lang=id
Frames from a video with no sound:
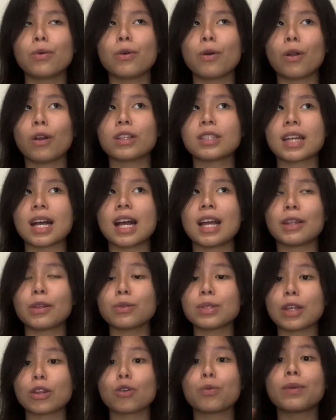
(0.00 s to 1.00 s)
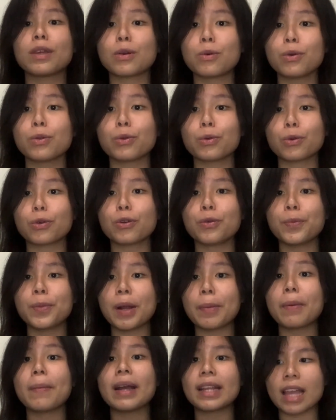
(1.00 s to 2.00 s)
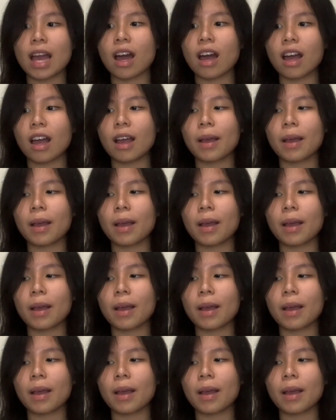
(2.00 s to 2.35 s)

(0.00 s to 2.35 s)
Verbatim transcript: goals kalian tuh satu minggu turun berapa banyak